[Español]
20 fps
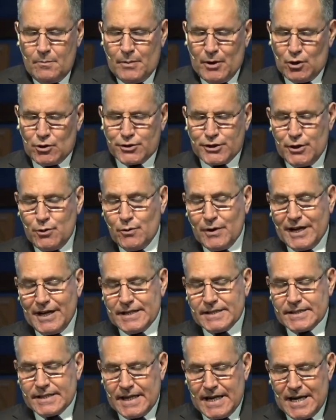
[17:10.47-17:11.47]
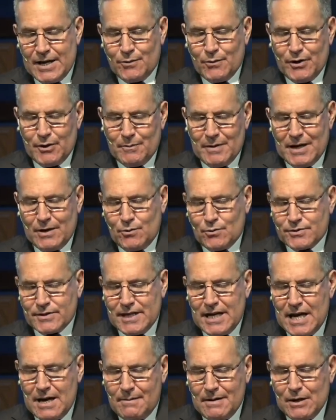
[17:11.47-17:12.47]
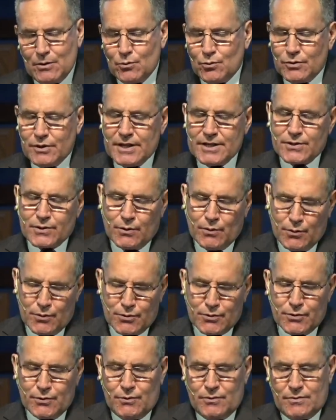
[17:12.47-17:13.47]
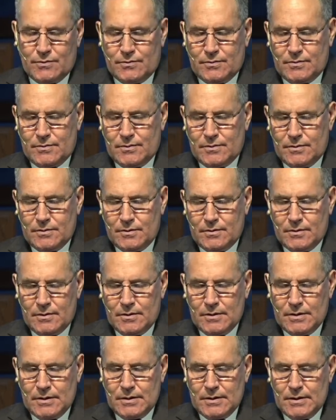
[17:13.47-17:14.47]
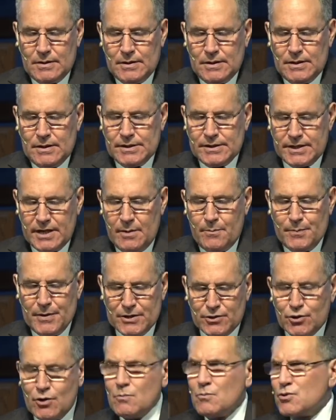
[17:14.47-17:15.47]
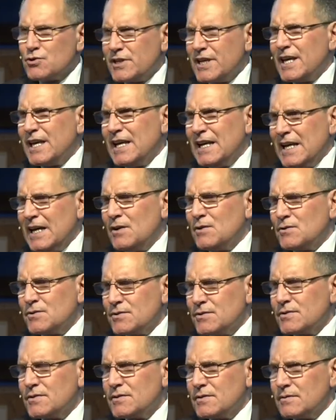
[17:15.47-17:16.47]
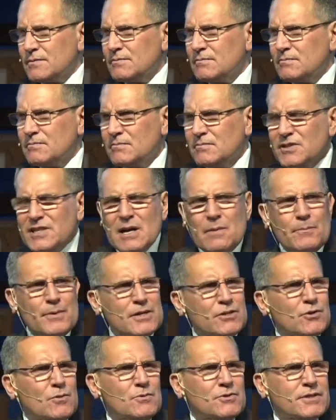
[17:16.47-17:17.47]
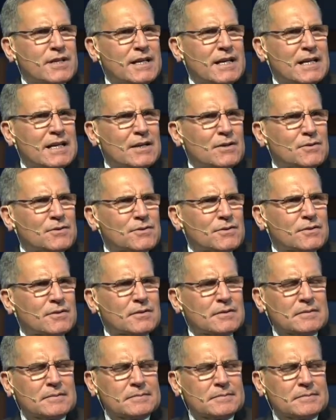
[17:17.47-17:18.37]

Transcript: Pero si un cristiano, hermanos, habla en un discurso, siempre somos señalados, siempre somos señalados.